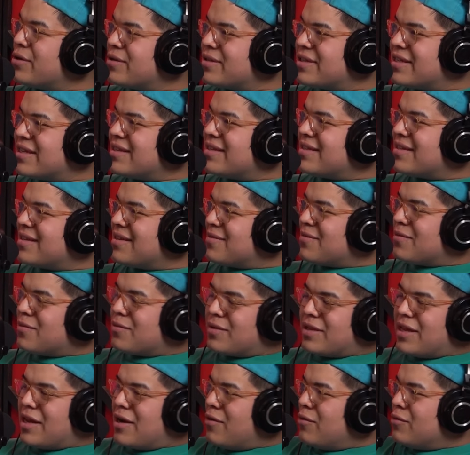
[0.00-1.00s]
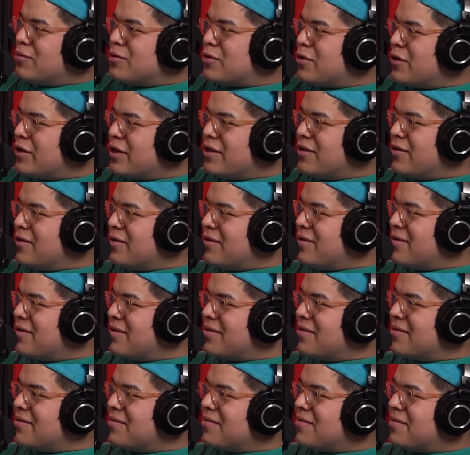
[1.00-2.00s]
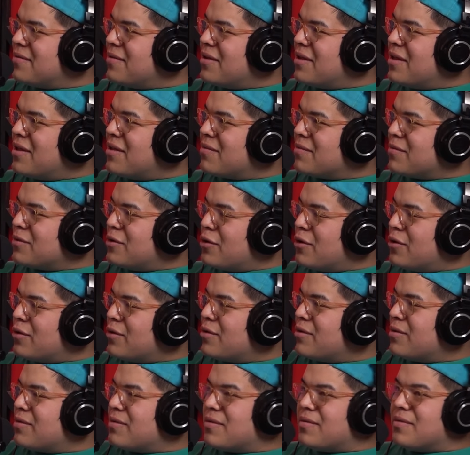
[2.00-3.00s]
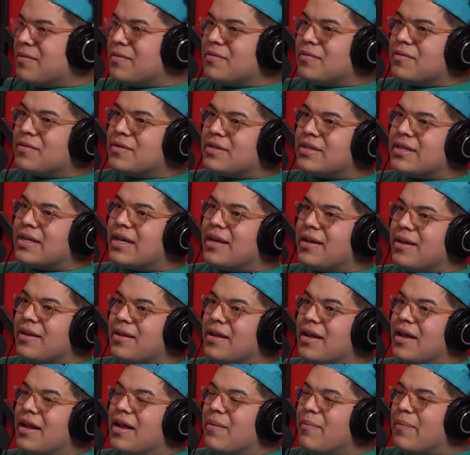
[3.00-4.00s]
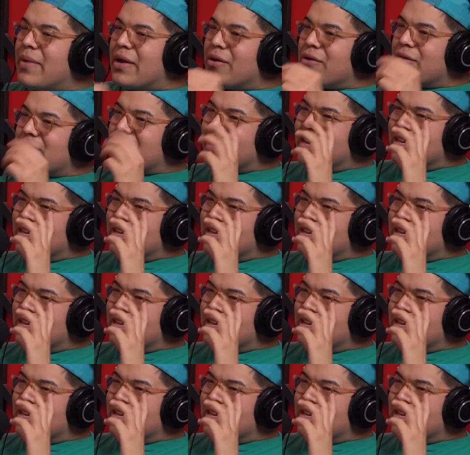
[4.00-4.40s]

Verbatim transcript: ellos tienen un sonido. Yo, único. Y único, sí, Pero